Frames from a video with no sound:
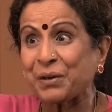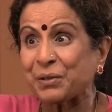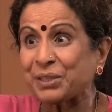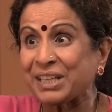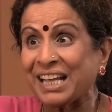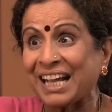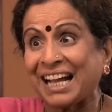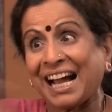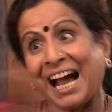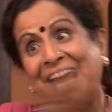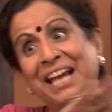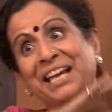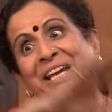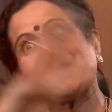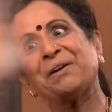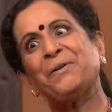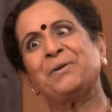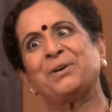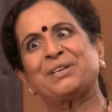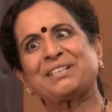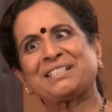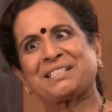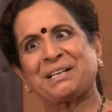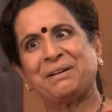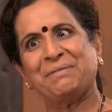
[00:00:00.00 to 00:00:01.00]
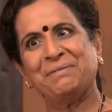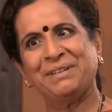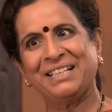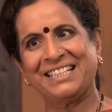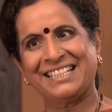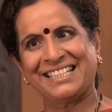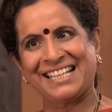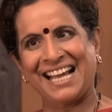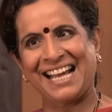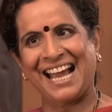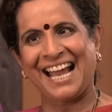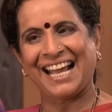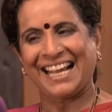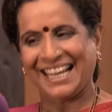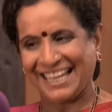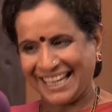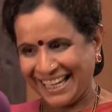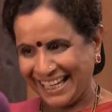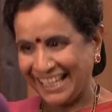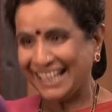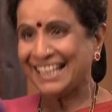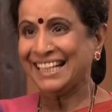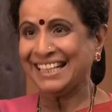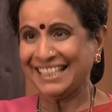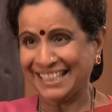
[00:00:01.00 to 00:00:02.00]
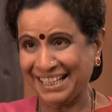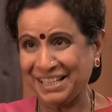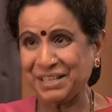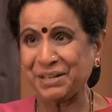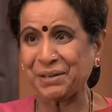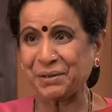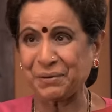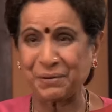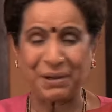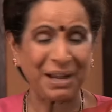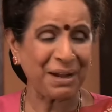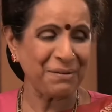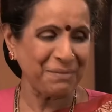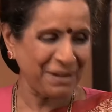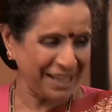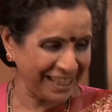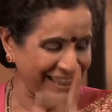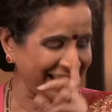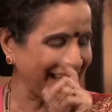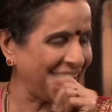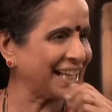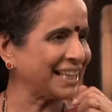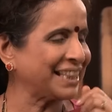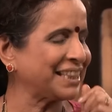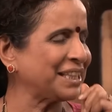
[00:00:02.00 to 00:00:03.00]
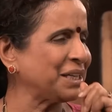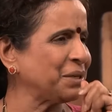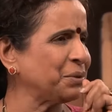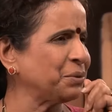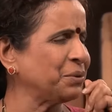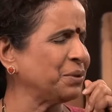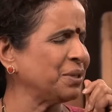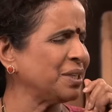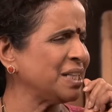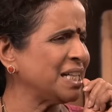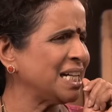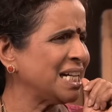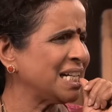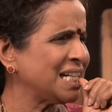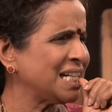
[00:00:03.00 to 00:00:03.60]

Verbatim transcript: معناتها انك انت رح تفرجيهم لأوفي وهي وقتها رح تفهم